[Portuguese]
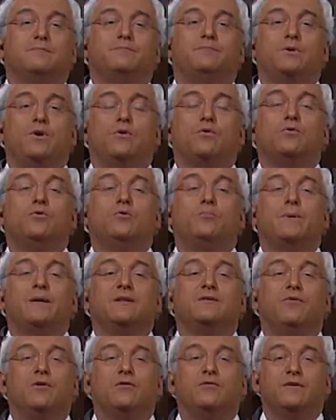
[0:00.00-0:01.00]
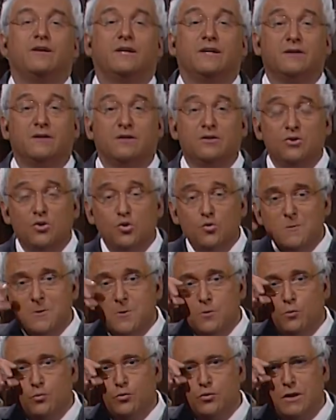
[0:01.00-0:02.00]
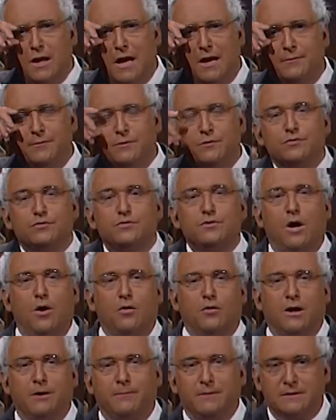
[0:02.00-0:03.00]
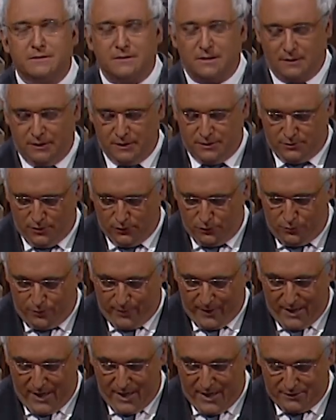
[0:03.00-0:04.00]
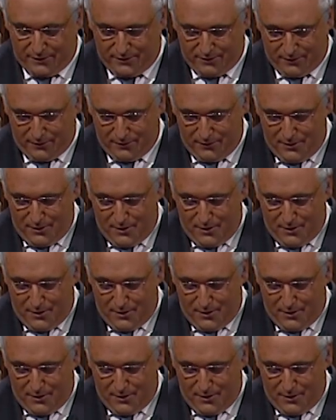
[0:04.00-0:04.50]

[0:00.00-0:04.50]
preocupa em devolver os lábios ao cabeça de lista do PS